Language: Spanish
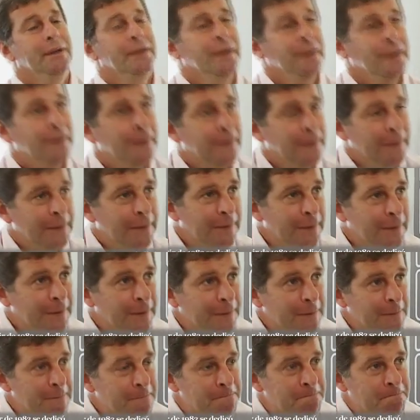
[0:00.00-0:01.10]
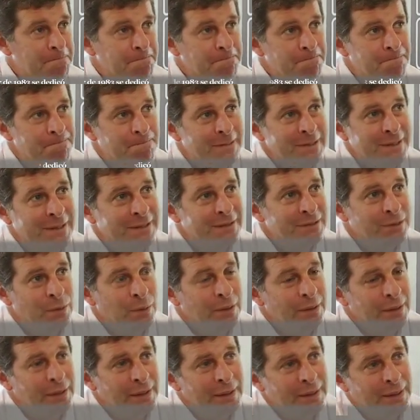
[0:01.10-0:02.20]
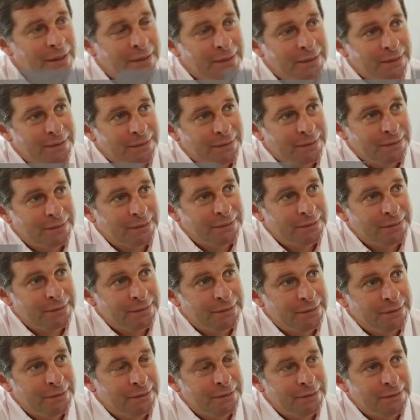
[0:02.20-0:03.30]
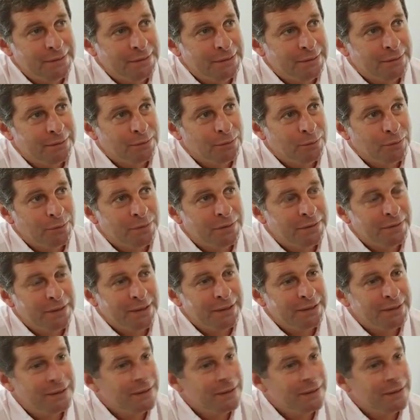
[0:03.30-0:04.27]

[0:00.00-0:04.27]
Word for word: eh, tenía esa dualidad cuando pisé la